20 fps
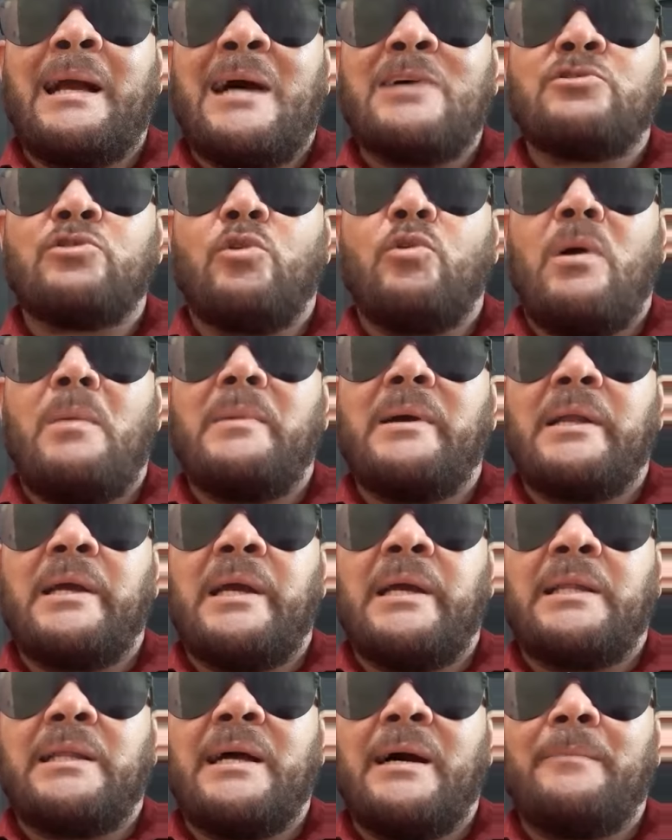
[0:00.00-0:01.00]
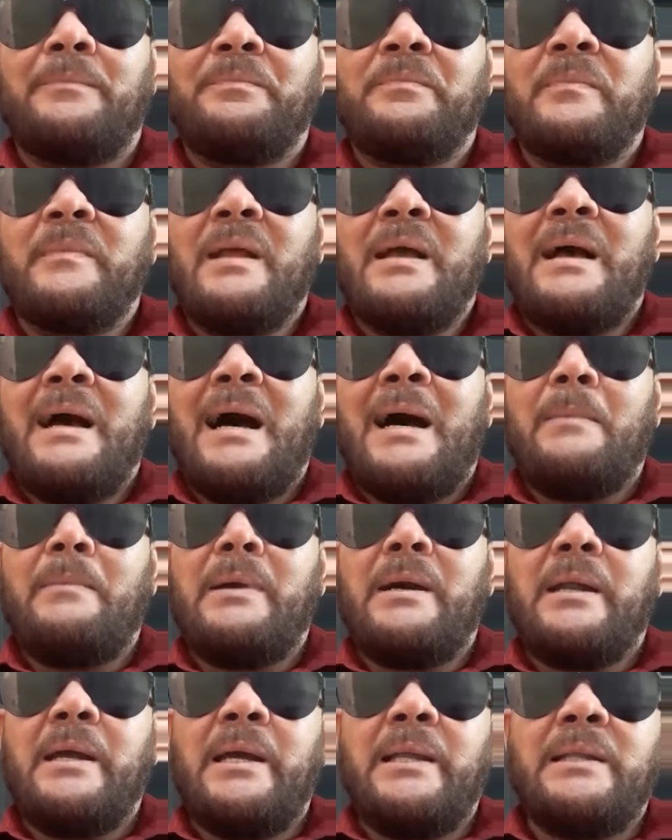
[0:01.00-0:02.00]
caso lo amerita,
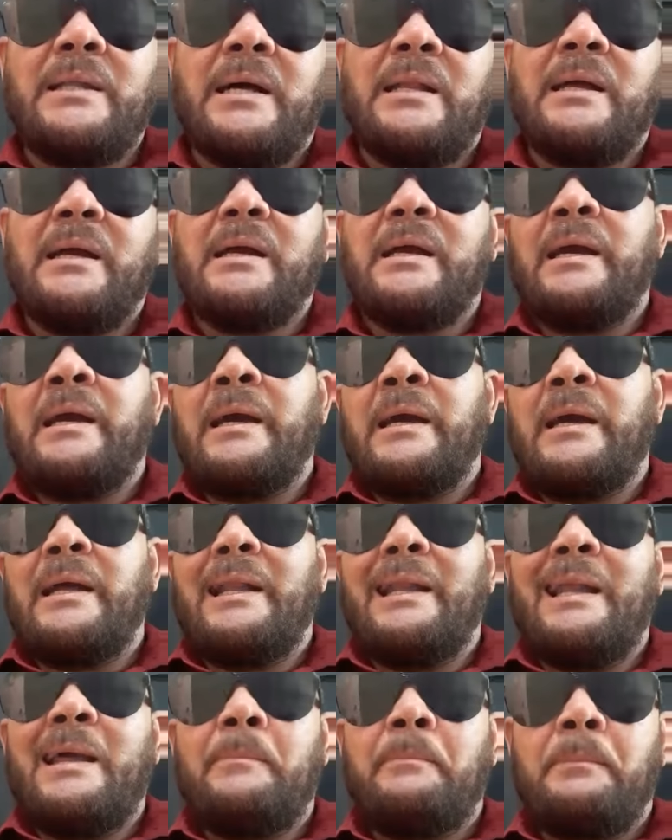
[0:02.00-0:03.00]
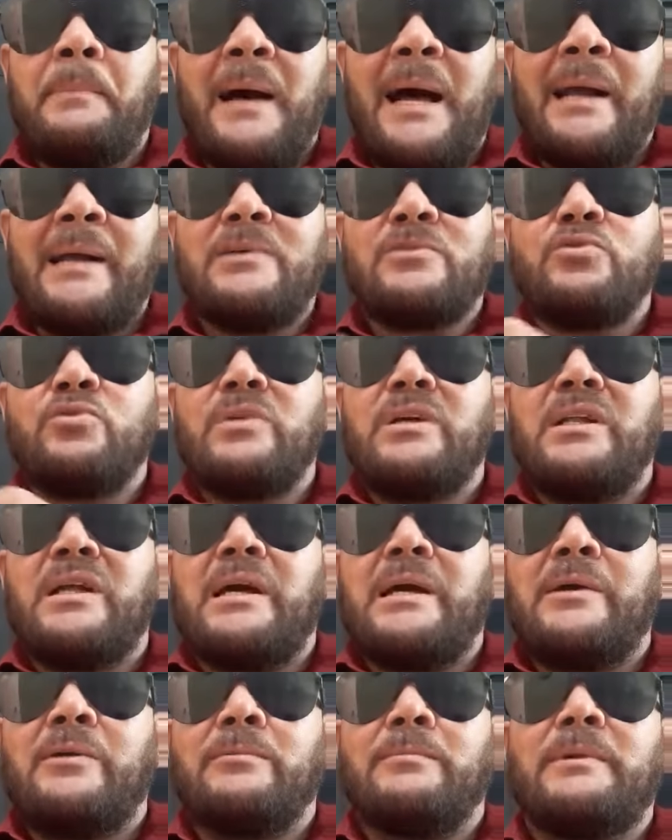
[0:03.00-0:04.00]
amerita de que le paguen su
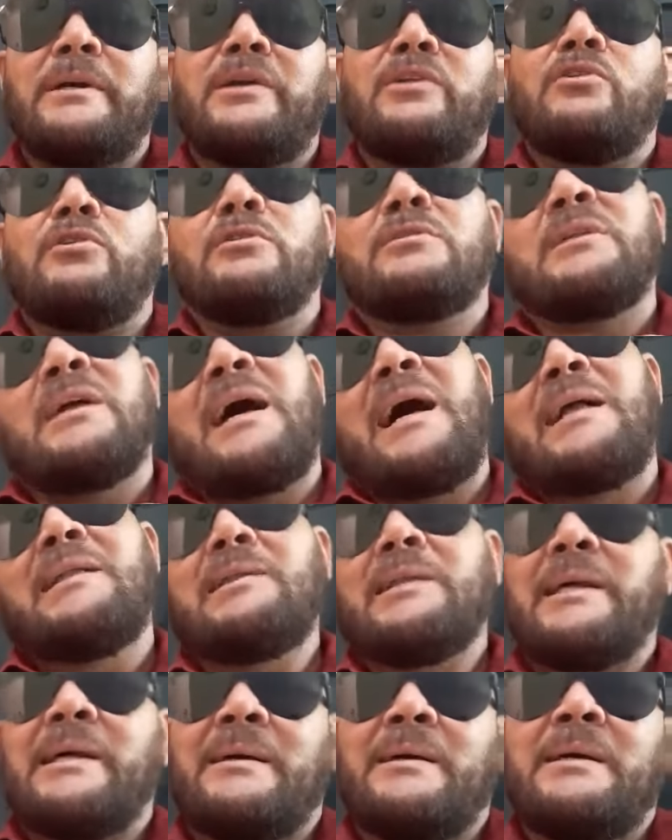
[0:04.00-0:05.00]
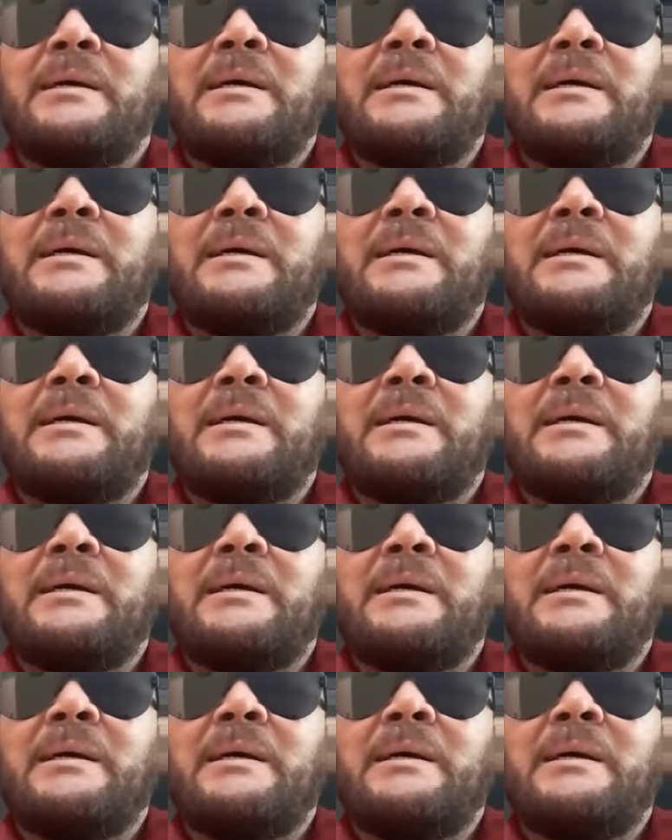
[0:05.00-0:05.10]
dinero, y no obstante,